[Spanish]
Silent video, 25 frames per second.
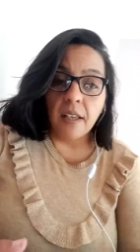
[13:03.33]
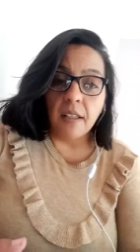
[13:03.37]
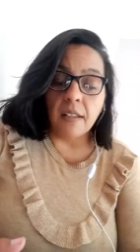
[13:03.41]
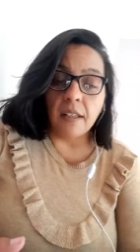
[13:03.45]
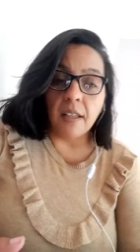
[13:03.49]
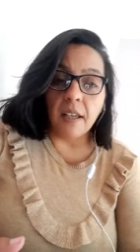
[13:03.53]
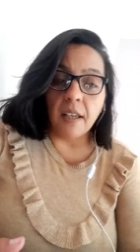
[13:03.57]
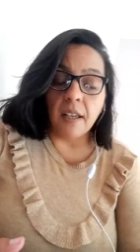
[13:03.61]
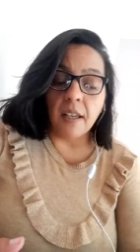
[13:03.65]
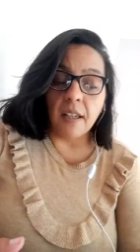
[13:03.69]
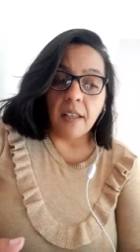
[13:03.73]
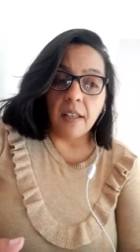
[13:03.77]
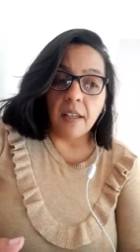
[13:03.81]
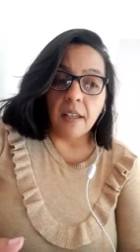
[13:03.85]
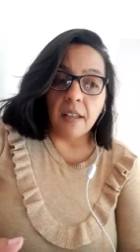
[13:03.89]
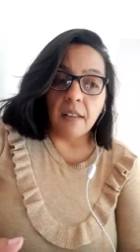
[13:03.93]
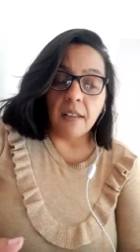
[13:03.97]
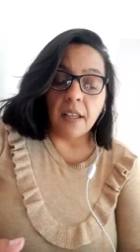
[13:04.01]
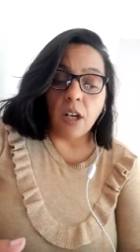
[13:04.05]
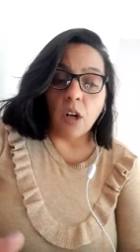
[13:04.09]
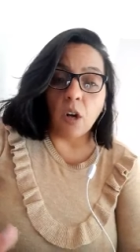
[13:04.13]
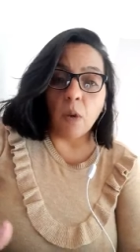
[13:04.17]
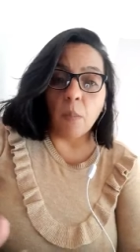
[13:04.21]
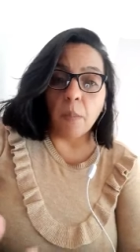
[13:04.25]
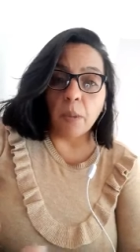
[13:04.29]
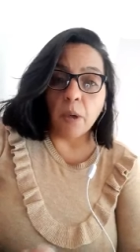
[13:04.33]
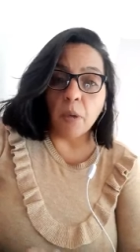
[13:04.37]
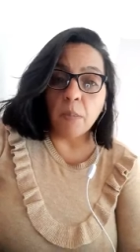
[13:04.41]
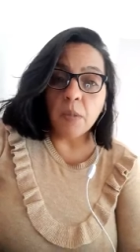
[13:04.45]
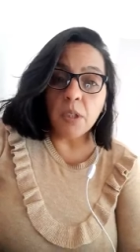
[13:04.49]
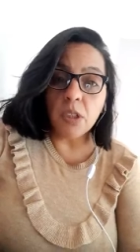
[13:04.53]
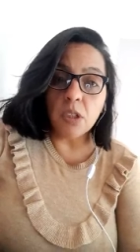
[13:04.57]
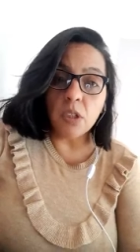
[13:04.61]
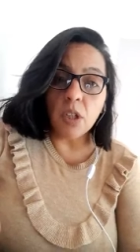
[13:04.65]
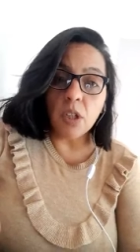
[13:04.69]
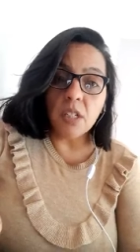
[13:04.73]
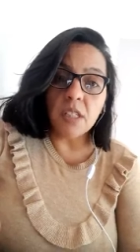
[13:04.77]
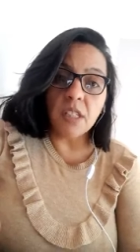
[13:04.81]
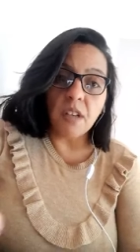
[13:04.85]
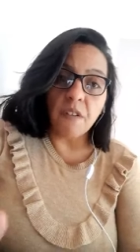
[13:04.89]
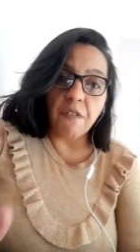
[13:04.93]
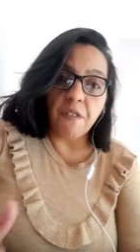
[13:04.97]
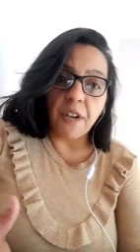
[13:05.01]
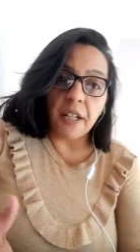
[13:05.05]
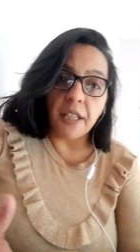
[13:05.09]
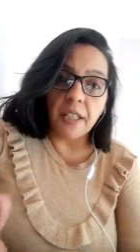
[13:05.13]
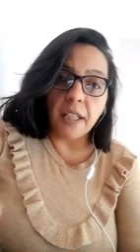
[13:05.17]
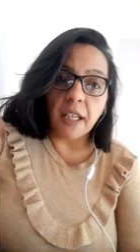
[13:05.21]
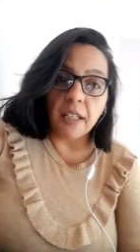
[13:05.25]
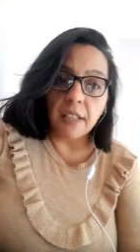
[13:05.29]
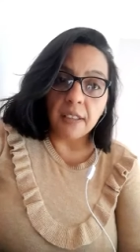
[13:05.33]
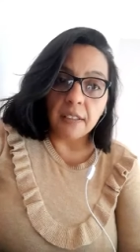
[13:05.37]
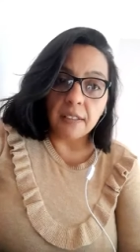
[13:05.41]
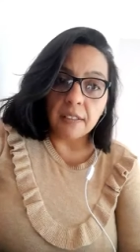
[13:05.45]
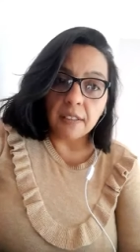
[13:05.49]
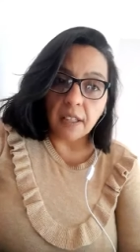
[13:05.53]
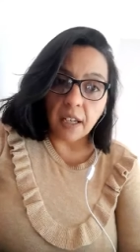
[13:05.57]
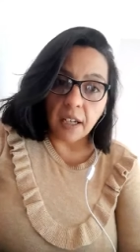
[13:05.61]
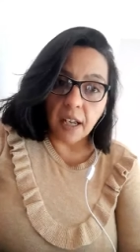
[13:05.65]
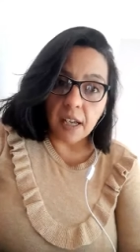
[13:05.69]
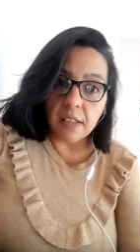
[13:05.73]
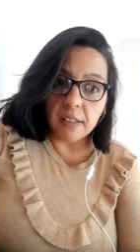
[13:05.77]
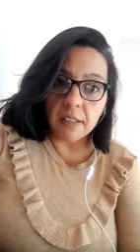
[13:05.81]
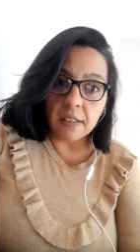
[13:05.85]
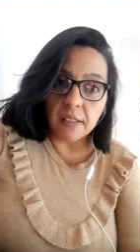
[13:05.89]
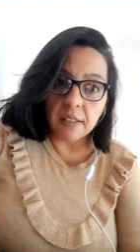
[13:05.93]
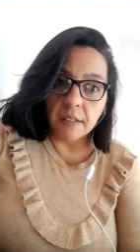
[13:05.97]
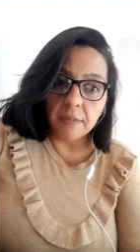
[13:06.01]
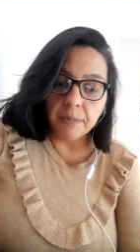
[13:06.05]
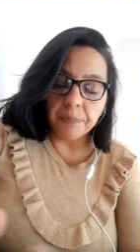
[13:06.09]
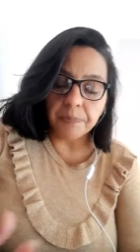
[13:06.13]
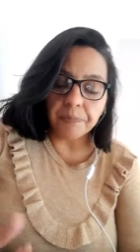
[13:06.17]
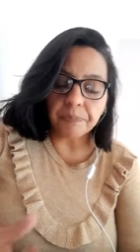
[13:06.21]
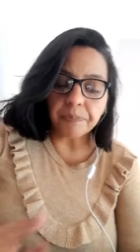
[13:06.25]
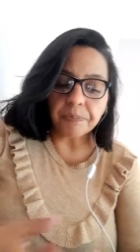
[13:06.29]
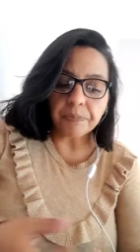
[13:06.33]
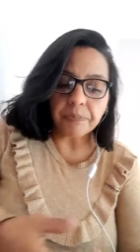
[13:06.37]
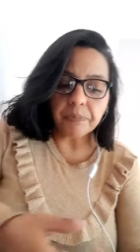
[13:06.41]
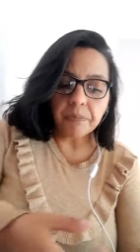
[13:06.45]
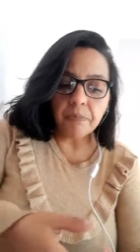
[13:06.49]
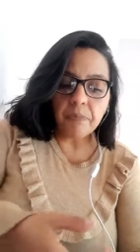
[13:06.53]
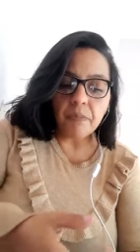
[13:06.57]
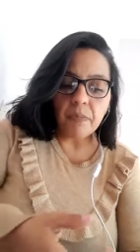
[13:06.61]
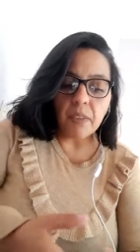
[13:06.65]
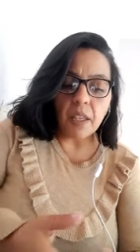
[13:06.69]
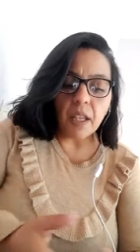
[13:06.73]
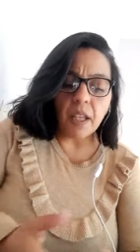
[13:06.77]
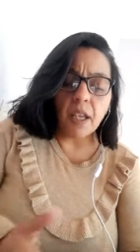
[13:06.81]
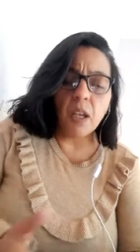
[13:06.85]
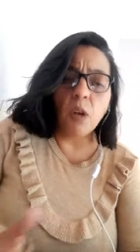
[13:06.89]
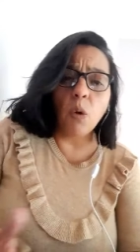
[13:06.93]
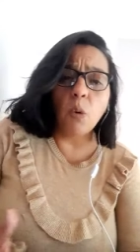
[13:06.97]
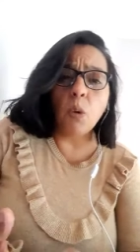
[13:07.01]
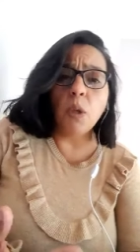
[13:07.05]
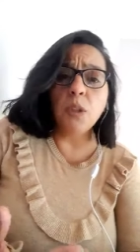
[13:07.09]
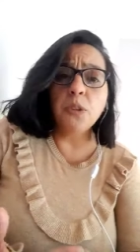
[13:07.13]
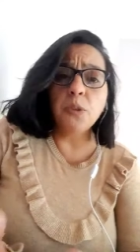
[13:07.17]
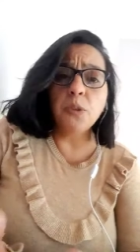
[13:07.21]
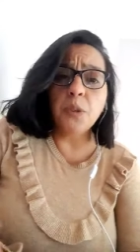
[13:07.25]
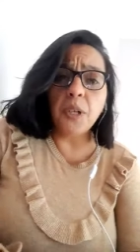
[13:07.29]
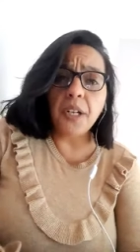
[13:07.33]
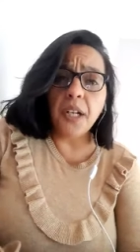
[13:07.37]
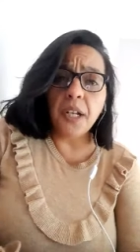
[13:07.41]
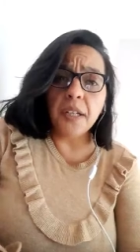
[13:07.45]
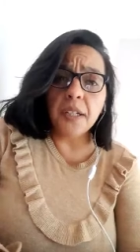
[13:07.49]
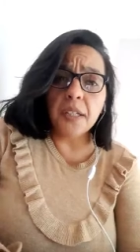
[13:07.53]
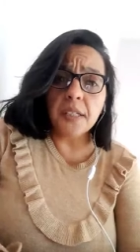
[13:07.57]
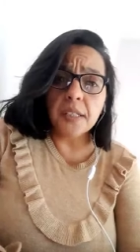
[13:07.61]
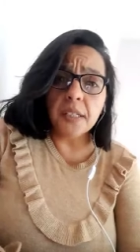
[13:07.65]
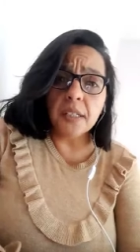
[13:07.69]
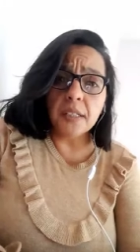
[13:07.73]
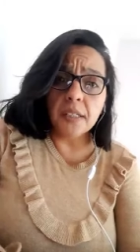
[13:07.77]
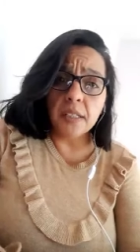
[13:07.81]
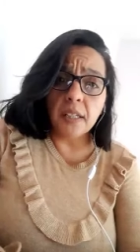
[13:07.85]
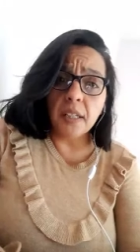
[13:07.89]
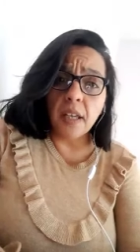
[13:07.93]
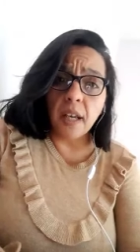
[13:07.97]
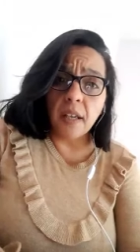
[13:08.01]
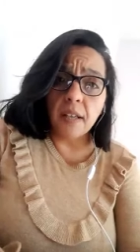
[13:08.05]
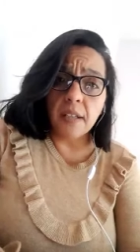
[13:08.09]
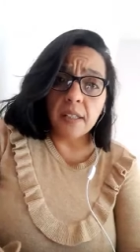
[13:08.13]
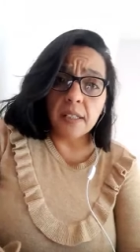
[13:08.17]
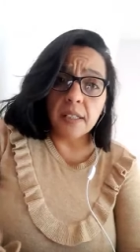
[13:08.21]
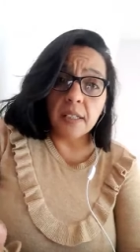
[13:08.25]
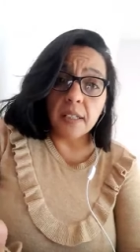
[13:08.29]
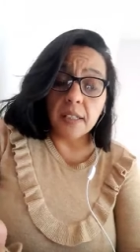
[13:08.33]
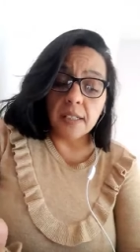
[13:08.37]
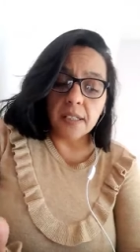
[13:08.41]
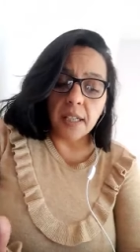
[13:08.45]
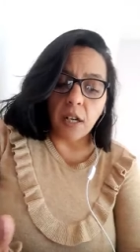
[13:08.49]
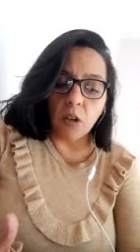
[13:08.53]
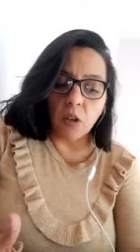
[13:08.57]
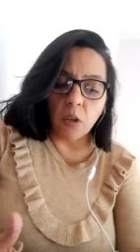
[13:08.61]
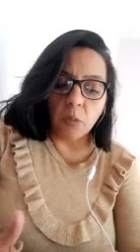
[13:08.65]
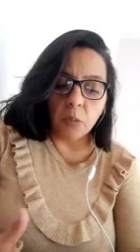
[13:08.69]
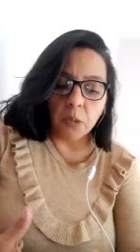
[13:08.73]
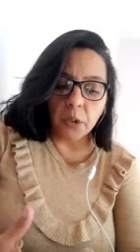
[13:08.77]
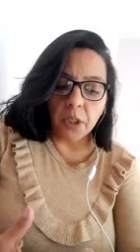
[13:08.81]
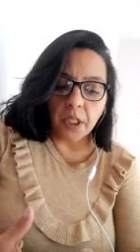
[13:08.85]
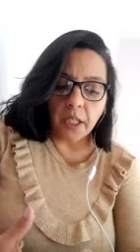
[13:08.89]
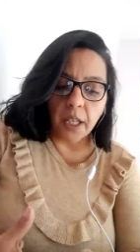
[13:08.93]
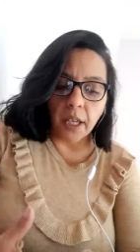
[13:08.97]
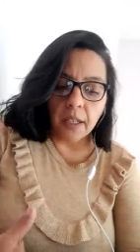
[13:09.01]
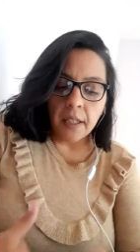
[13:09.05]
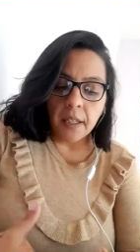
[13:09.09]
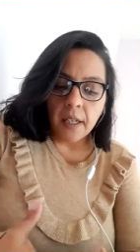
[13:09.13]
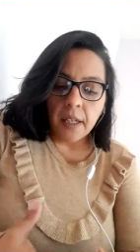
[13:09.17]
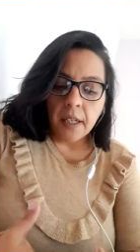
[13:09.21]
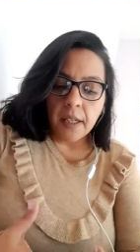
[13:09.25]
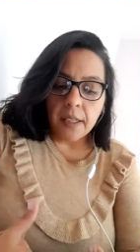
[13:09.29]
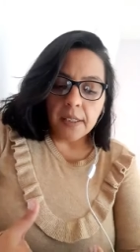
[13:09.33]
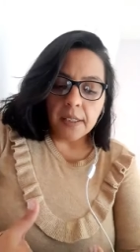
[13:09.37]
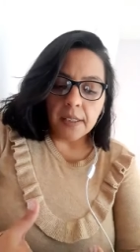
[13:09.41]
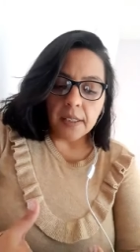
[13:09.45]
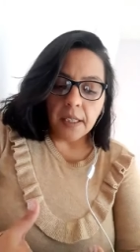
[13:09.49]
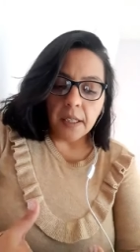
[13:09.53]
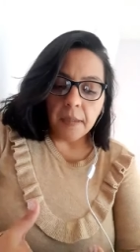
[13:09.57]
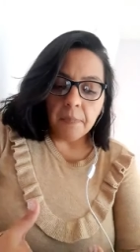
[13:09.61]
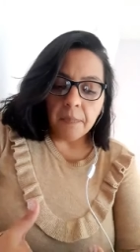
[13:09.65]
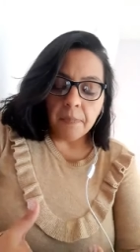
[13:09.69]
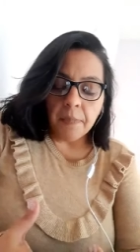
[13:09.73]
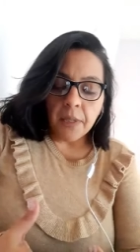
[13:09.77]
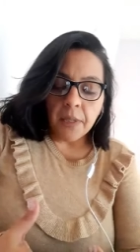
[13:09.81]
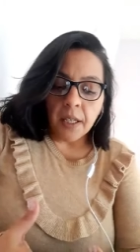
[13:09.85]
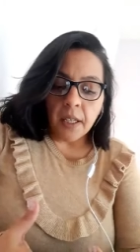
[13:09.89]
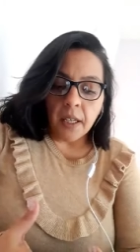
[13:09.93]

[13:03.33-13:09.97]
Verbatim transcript: de, compromiso, de esa falta de interés en cuanto a las necesidades de esa comunidad. ¿sí?